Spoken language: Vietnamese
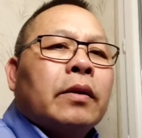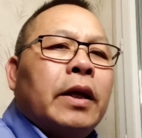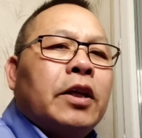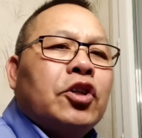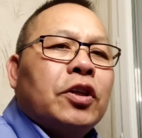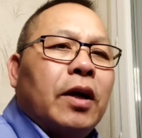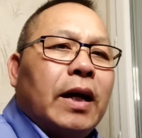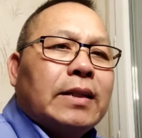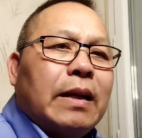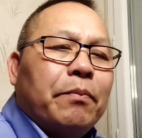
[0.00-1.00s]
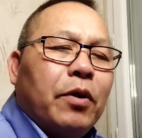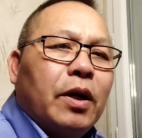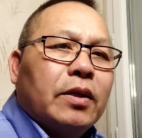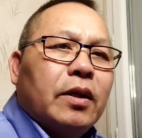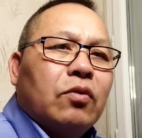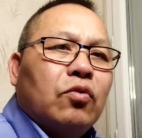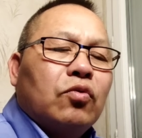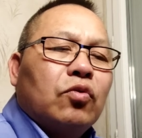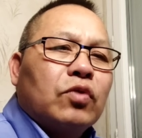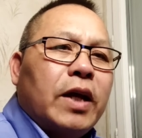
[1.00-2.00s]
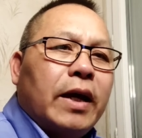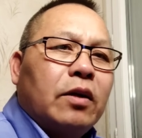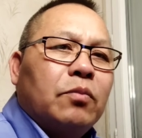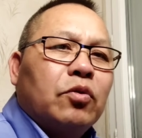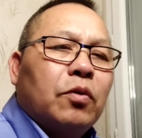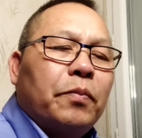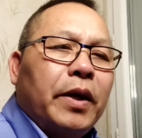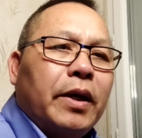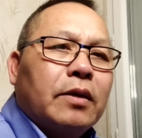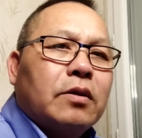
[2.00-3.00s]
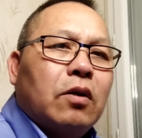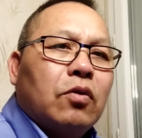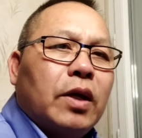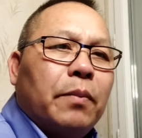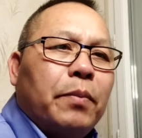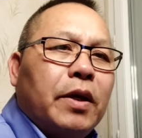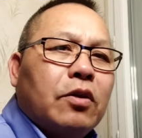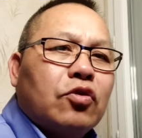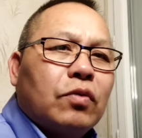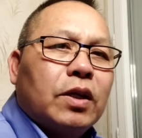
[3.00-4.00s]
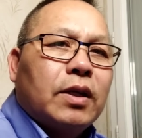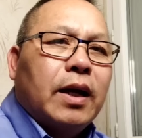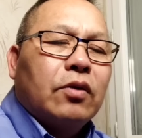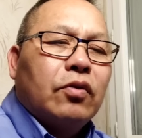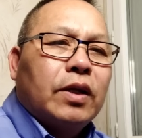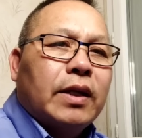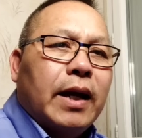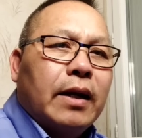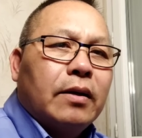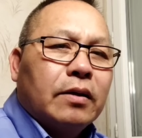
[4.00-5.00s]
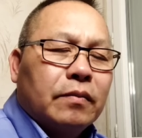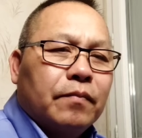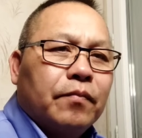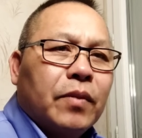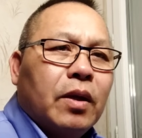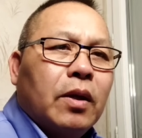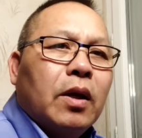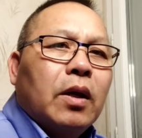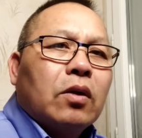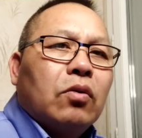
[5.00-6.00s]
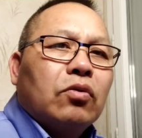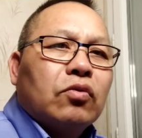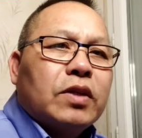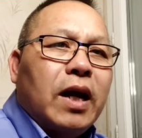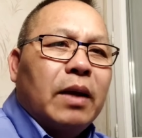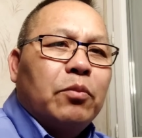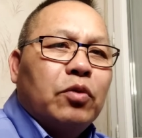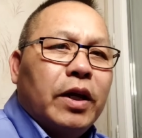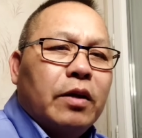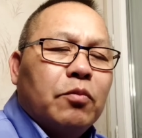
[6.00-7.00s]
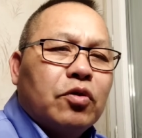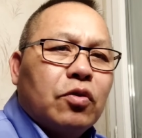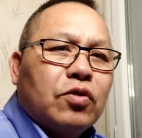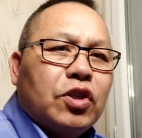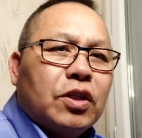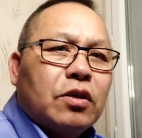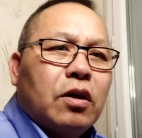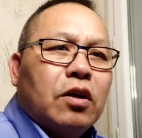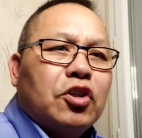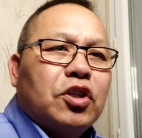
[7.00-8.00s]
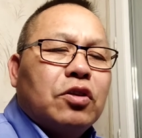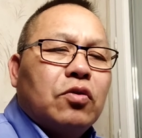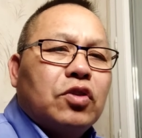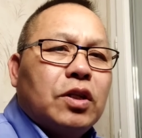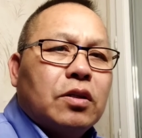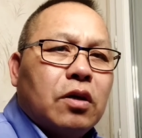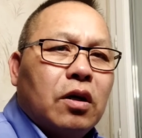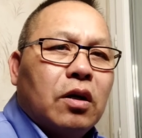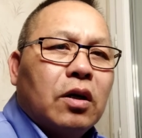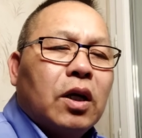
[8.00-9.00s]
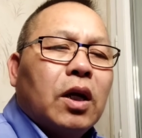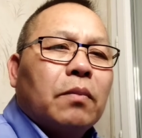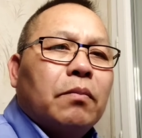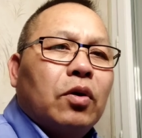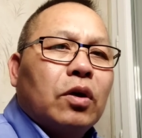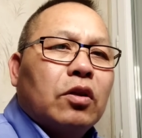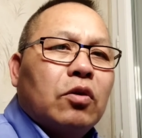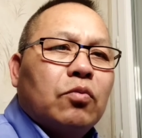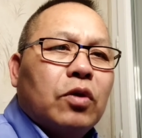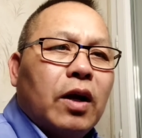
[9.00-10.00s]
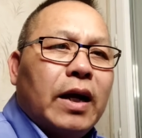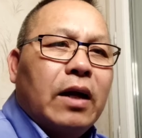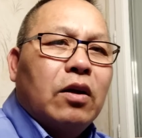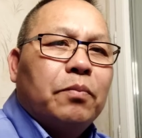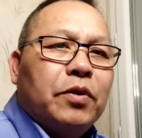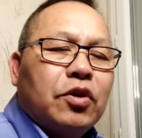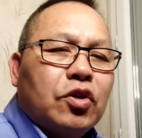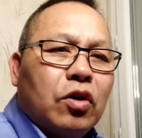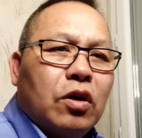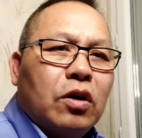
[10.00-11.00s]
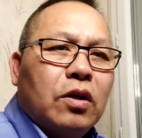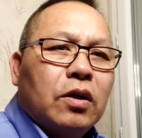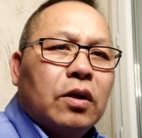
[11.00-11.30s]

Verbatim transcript: nay chỉ cho cái xả bỏ hay tiền cú tụi trai nó muốn nó bé này sao kế bé cho xong đi cha cho đi cha là cú tụi trai muốn này có một trâu chỉ là chỉ trâu chỉ giò mười giờ tao muốn nó cá là bự sọ